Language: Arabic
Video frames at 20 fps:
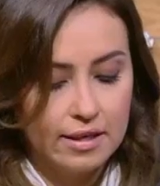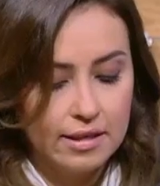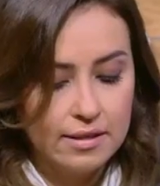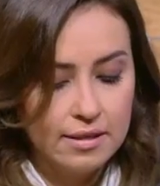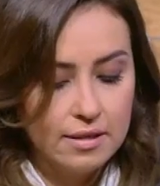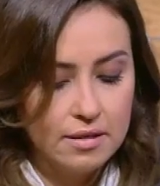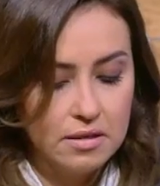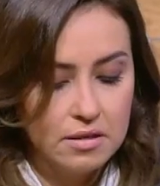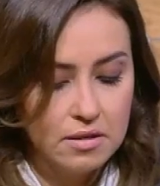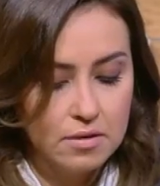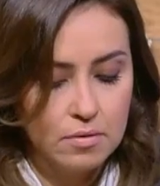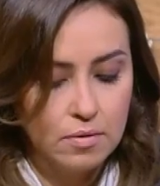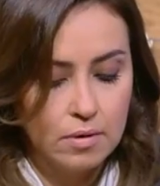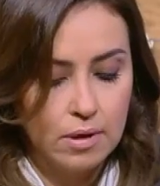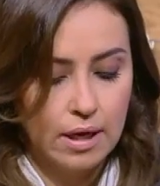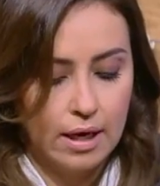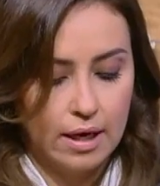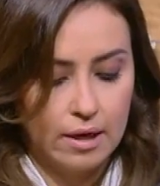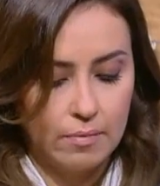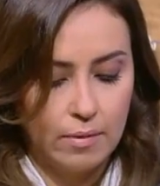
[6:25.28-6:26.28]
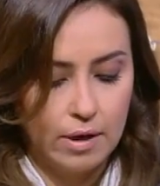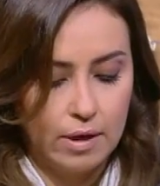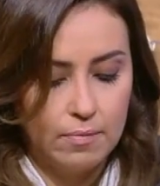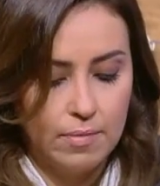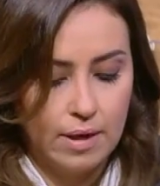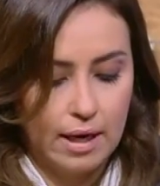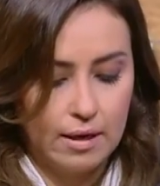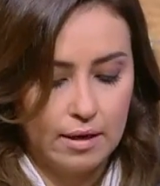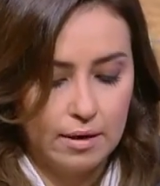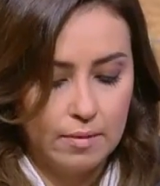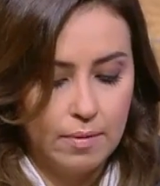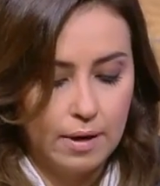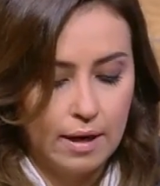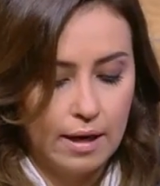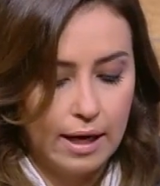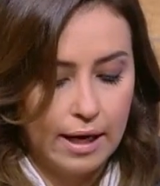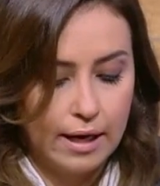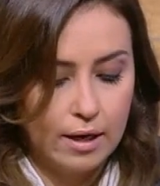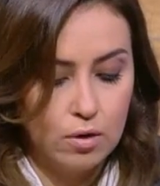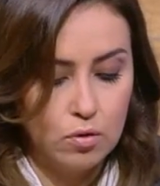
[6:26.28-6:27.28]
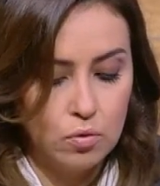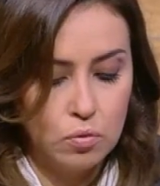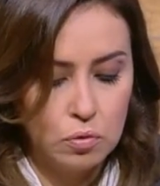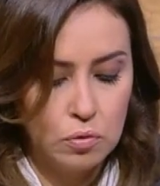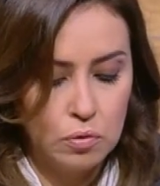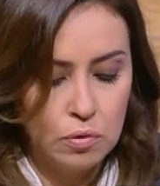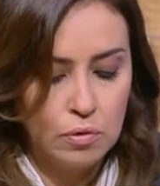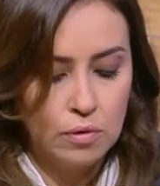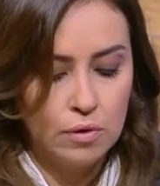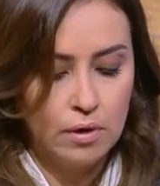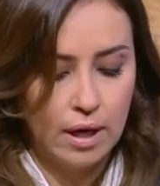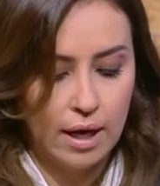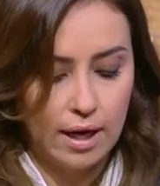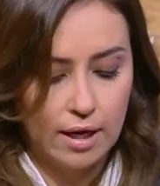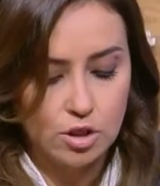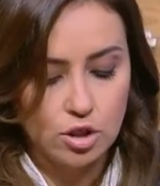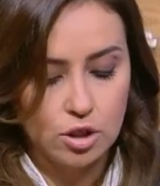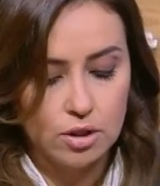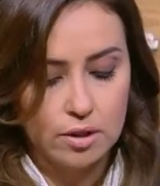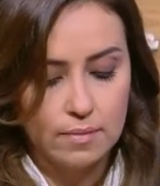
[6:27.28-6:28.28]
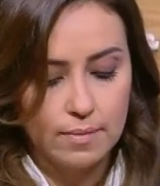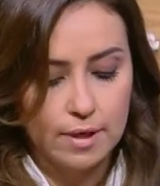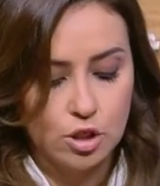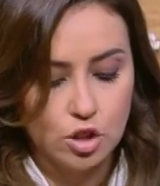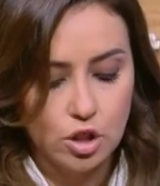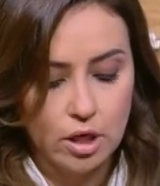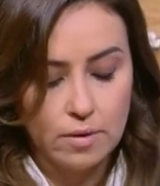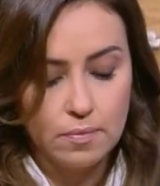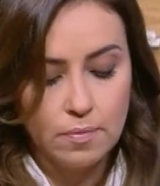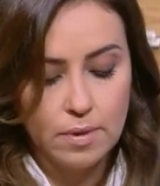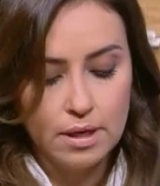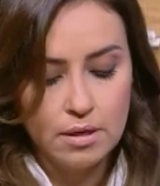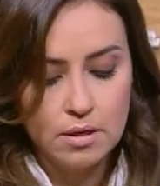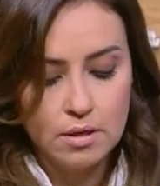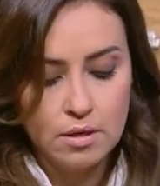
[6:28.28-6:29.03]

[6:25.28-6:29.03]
كده انا بحب اقلبها حلو عشان تبقى شاربه